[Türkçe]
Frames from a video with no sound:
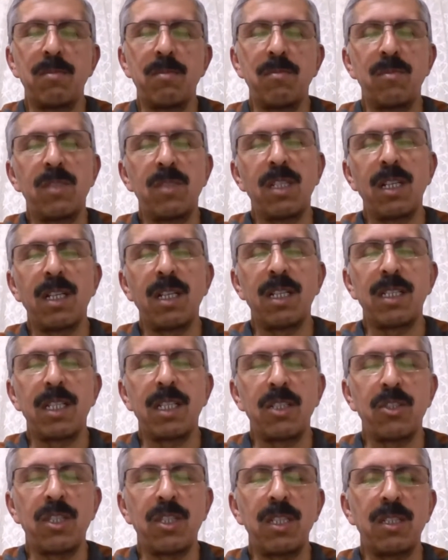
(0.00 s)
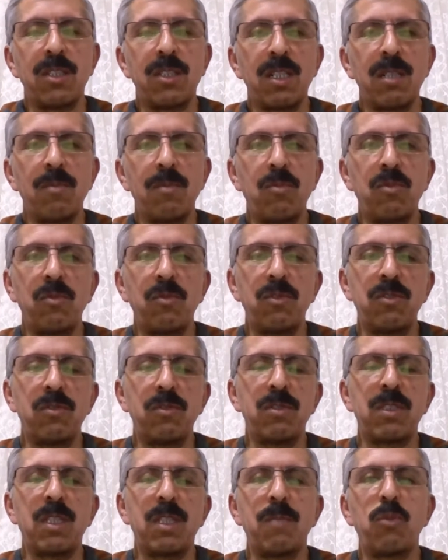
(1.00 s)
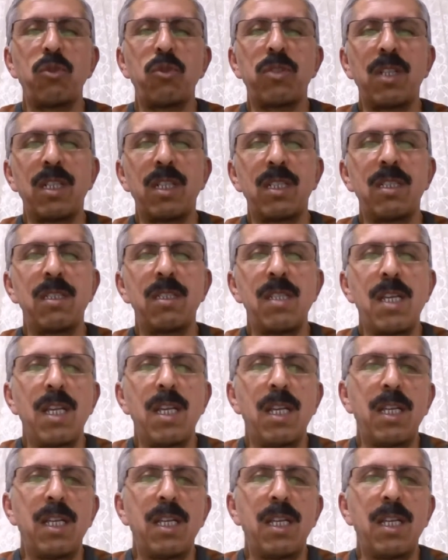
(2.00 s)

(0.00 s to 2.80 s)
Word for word: yıllar geçtikçe bunu bu sayının